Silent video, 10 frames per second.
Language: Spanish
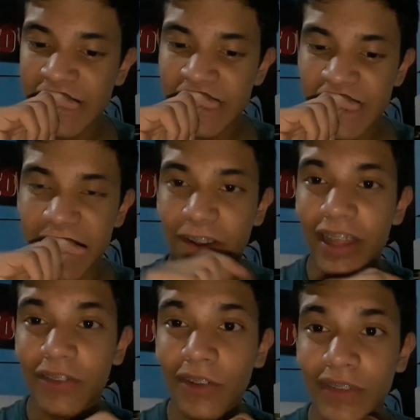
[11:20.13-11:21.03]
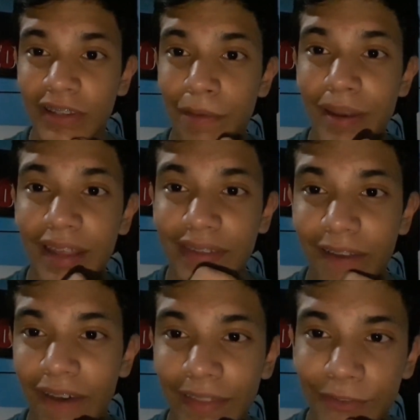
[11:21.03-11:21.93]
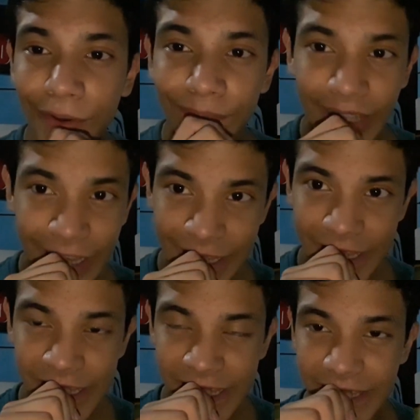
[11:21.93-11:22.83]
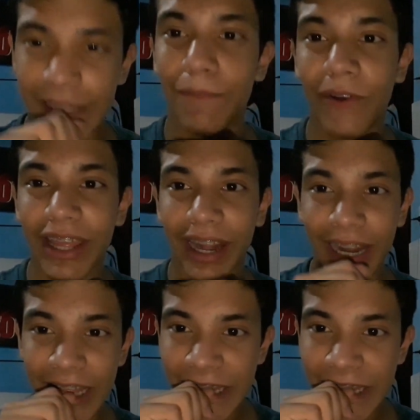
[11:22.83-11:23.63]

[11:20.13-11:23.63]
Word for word: Y con eso se termina salvando de morir.